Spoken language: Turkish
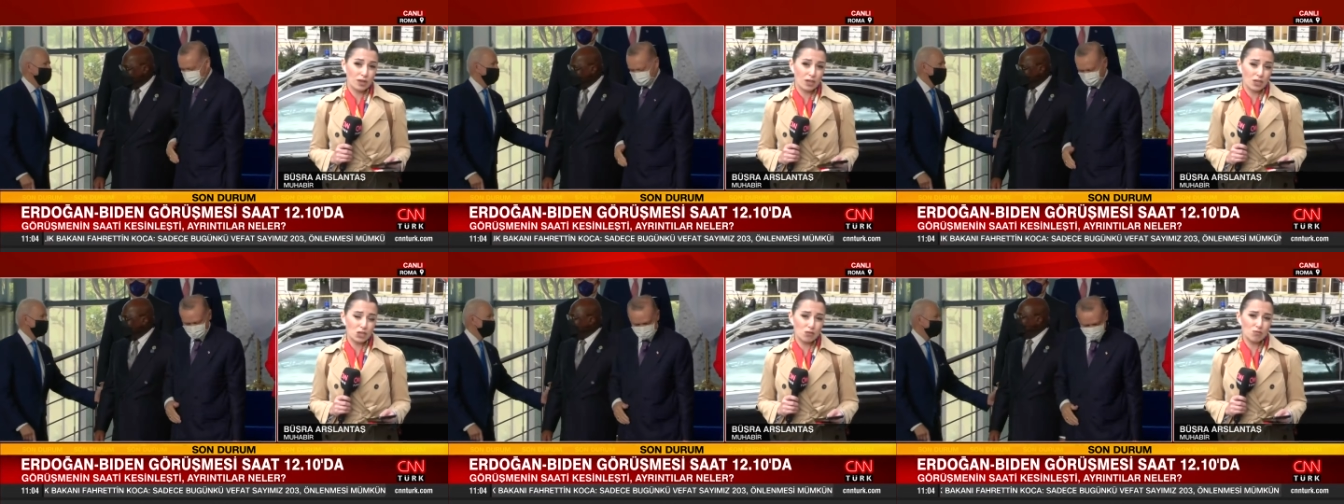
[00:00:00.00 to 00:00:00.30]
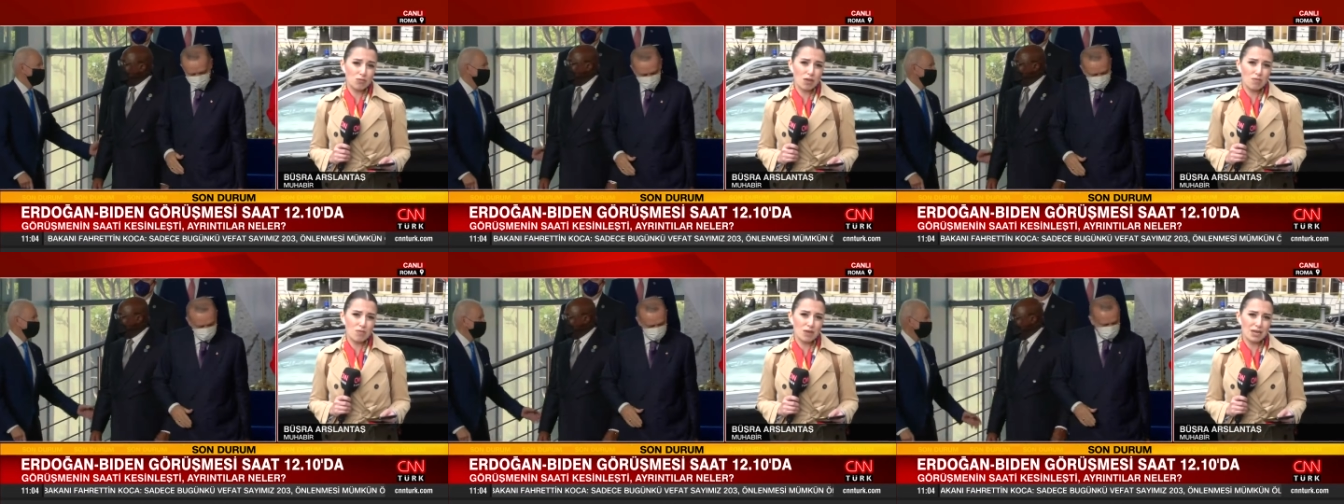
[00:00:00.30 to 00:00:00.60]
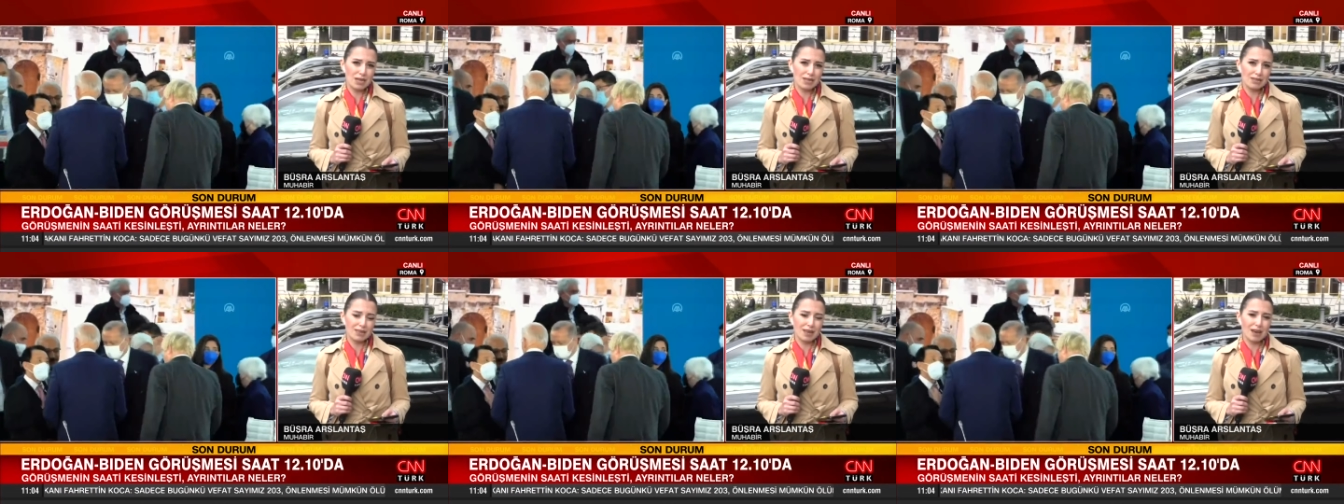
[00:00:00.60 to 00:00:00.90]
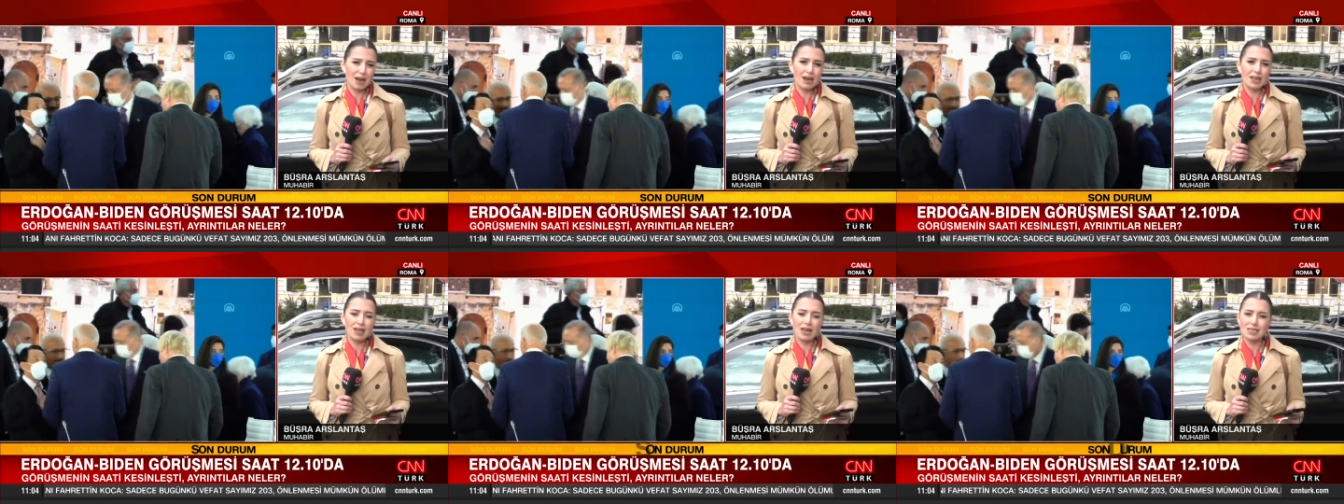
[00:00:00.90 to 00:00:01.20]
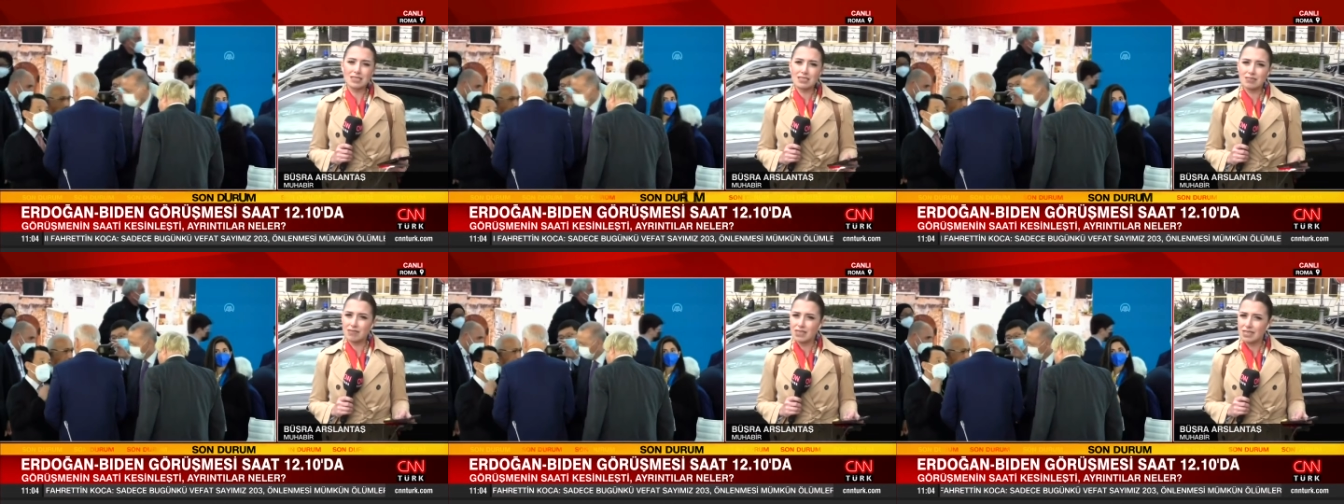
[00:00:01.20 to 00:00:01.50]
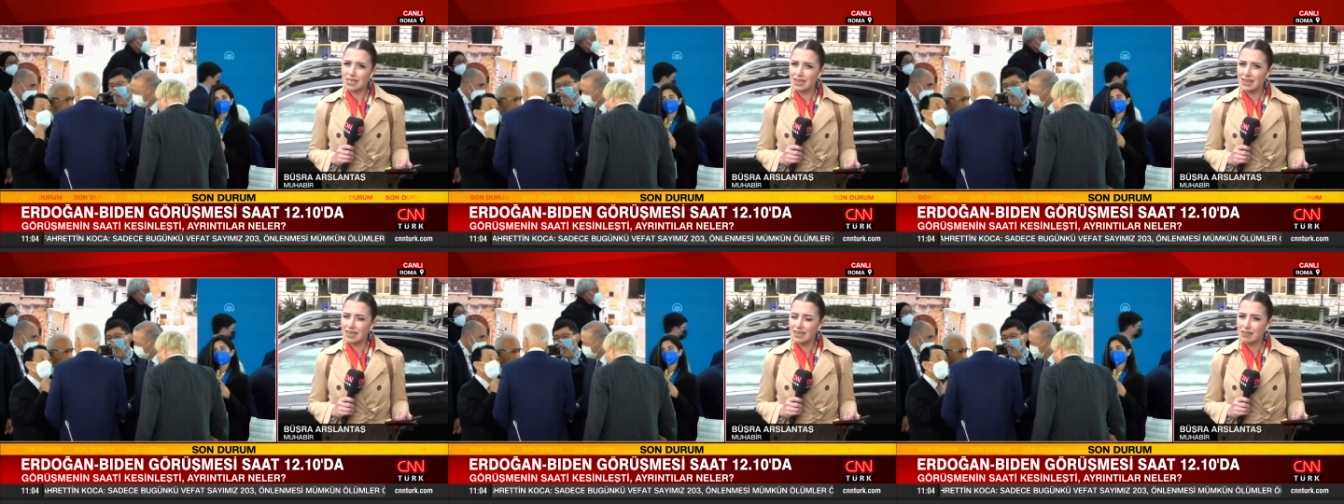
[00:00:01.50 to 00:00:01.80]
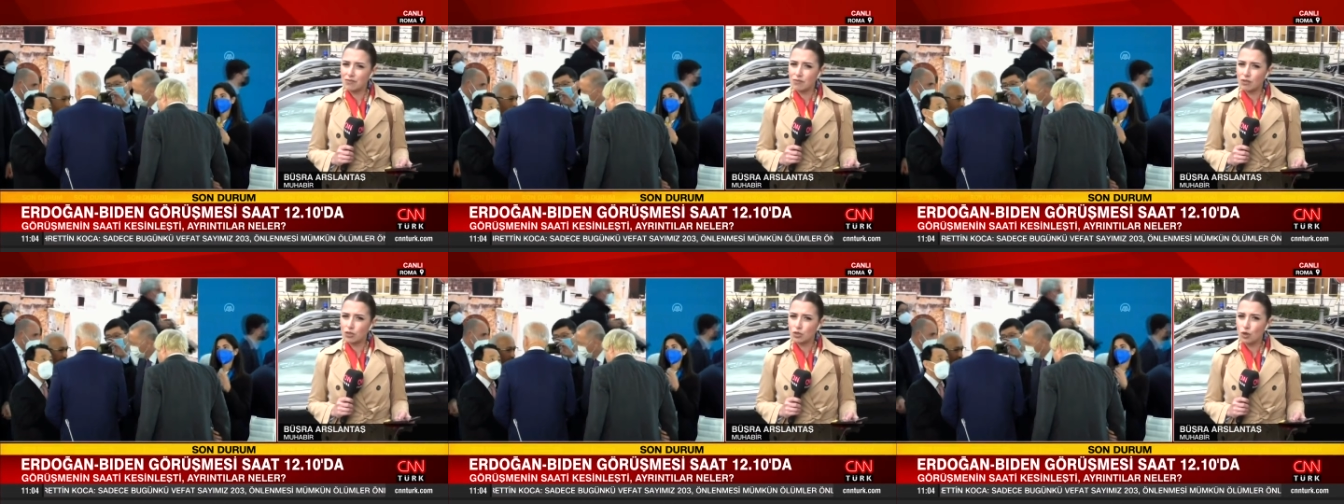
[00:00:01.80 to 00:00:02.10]
rejimle birlikte hala sivilleri
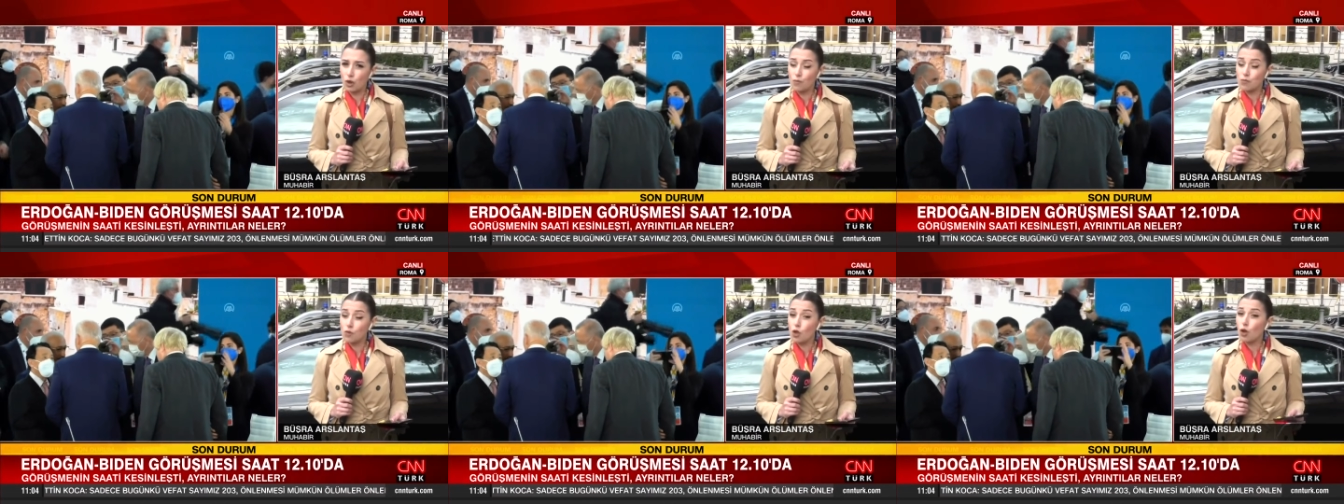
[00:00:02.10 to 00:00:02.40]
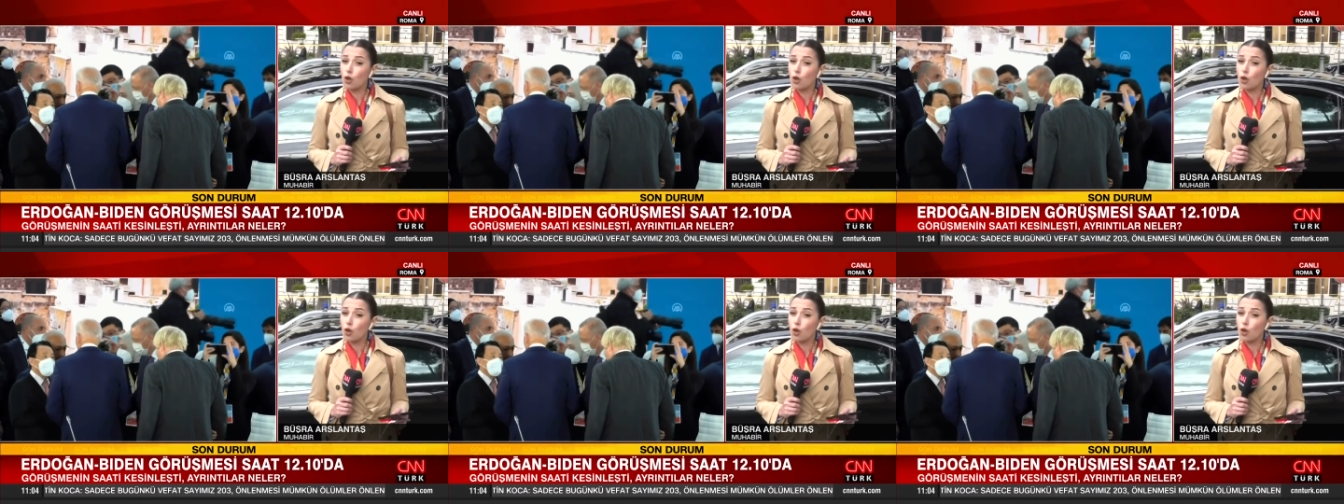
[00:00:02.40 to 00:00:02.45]
hedef alıyor,